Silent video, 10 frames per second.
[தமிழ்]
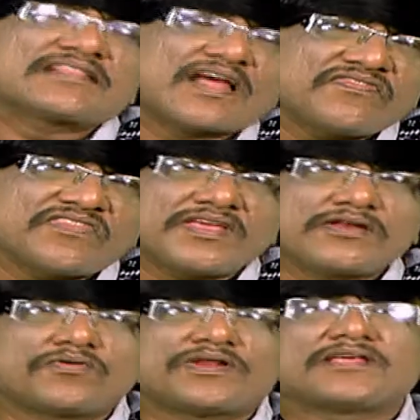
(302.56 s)

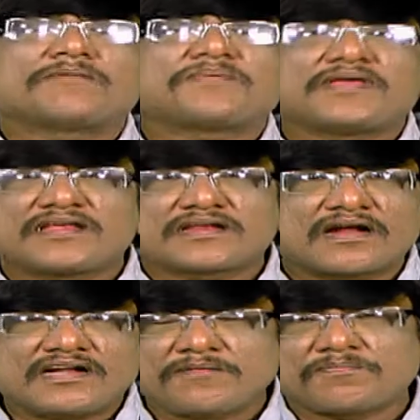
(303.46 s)
தந்தையினுடைய பெயர்
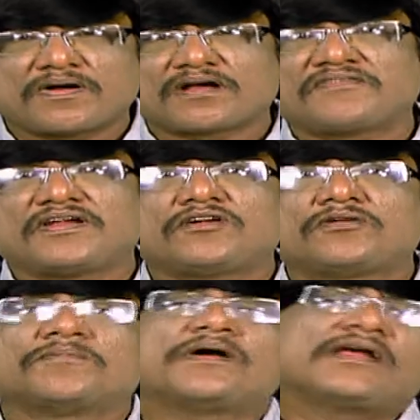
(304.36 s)
கண்டிப்பாக
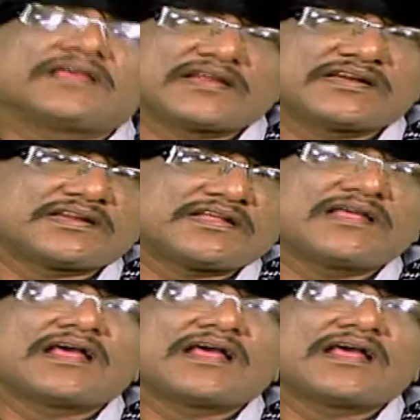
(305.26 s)
வேண்டும் என்று